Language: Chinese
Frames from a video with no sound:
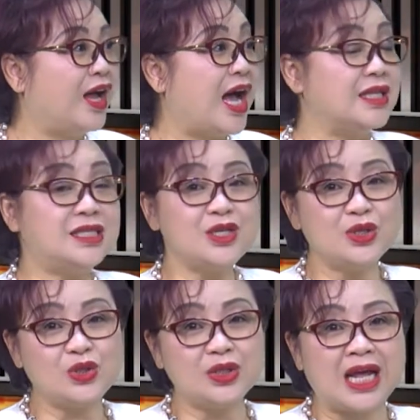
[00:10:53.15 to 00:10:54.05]
啊，子女
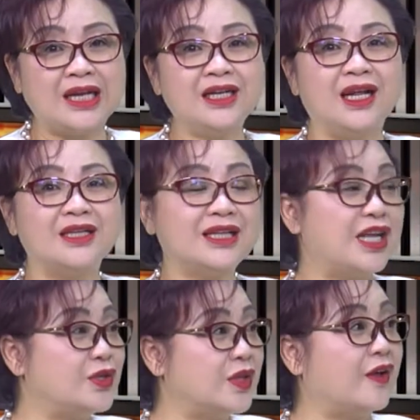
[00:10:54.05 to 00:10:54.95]
去哪里了，他
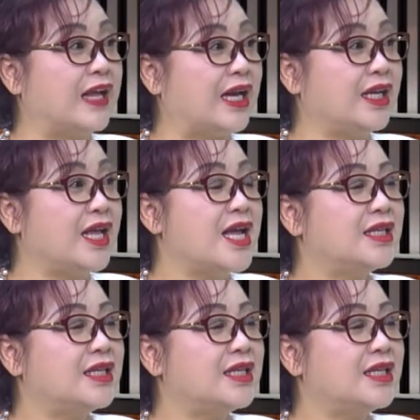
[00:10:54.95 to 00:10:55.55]
就到哪里。